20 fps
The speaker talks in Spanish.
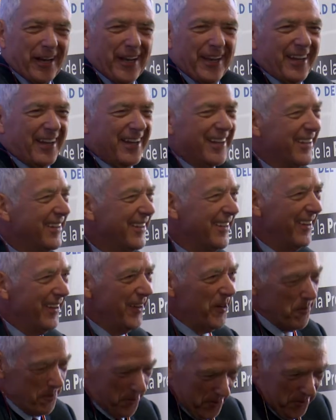
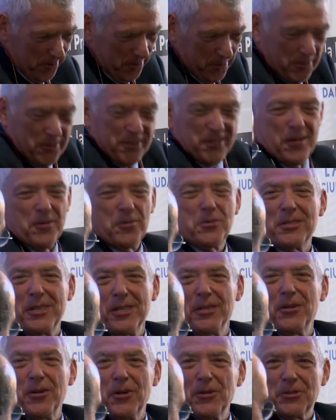Julián, por
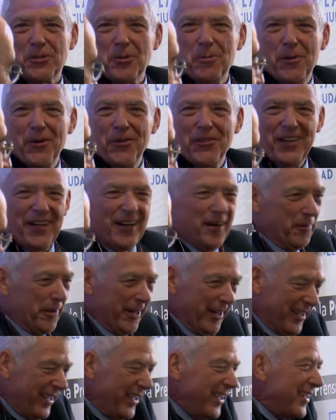haberme invitado pues,